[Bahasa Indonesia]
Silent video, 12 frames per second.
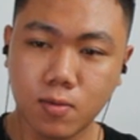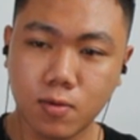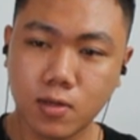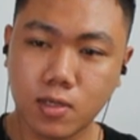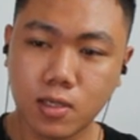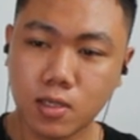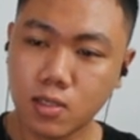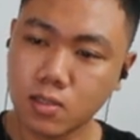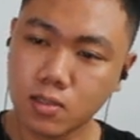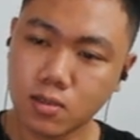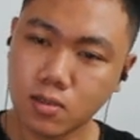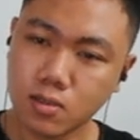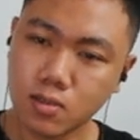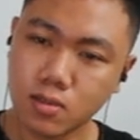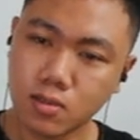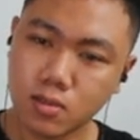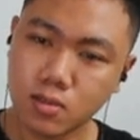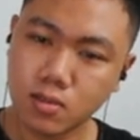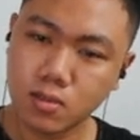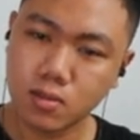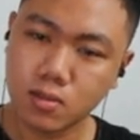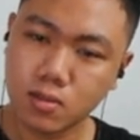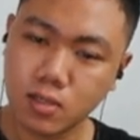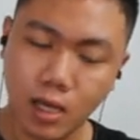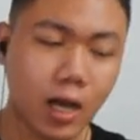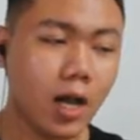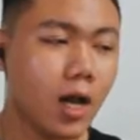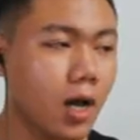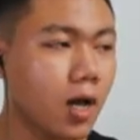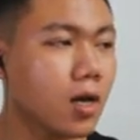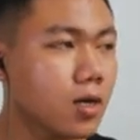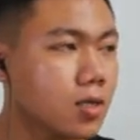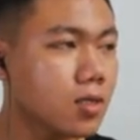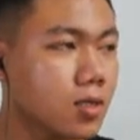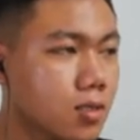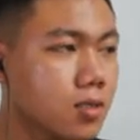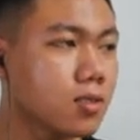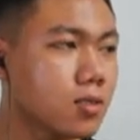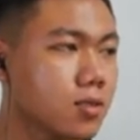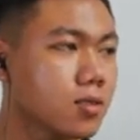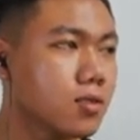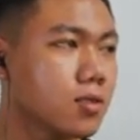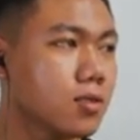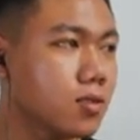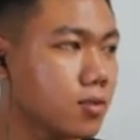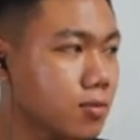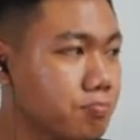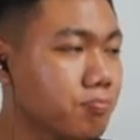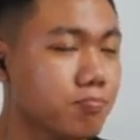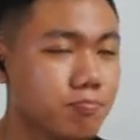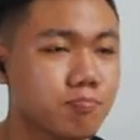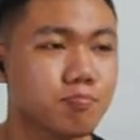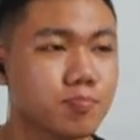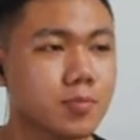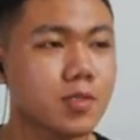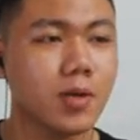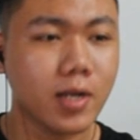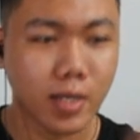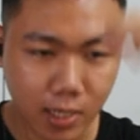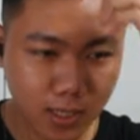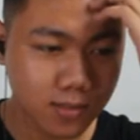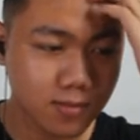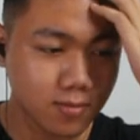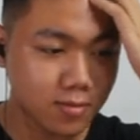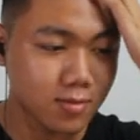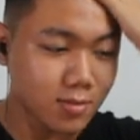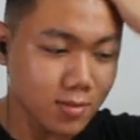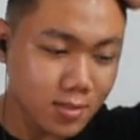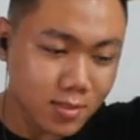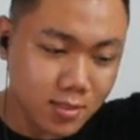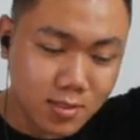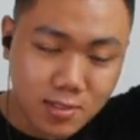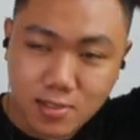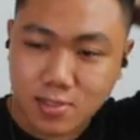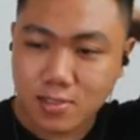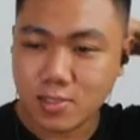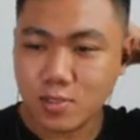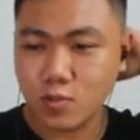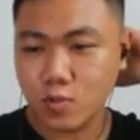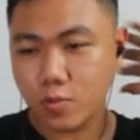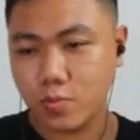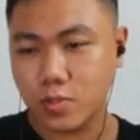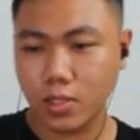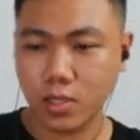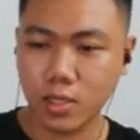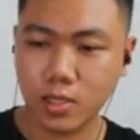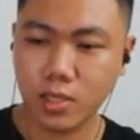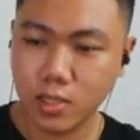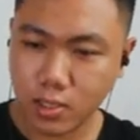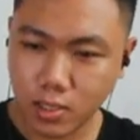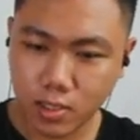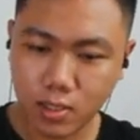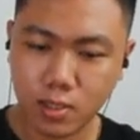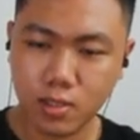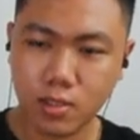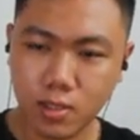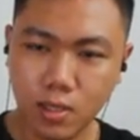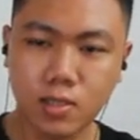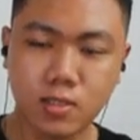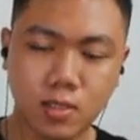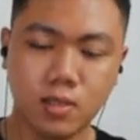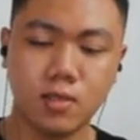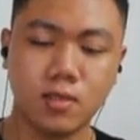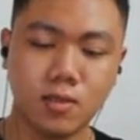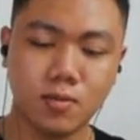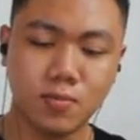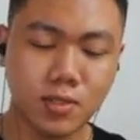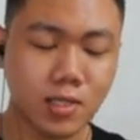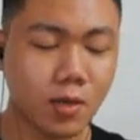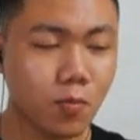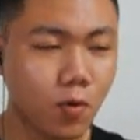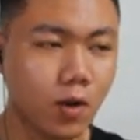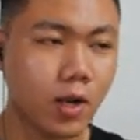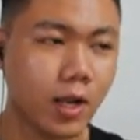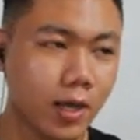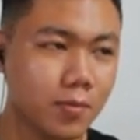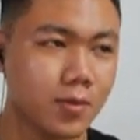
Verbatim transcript: mungkin ya hmm gimana ya ditutup sih kayaknya ya, iya sih bisa boleh